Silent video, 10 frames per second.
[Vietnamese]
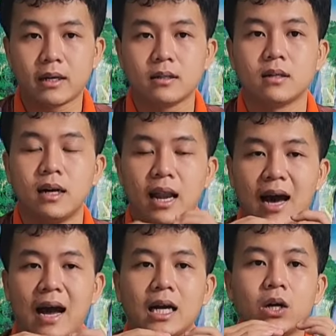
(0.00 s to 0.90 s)
Đặc
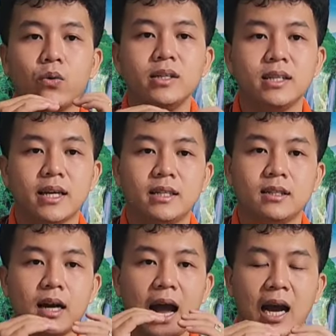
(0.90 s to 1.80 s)
biệt là
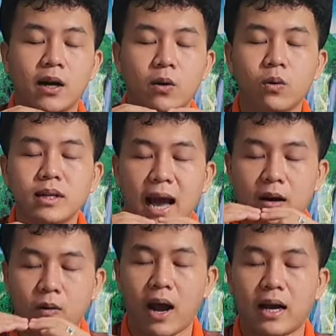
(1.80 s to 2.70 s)
quý vị ăn
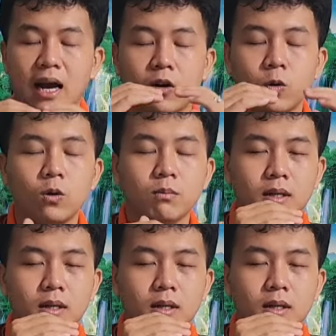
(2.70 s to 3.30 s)
uống đàng hoàng,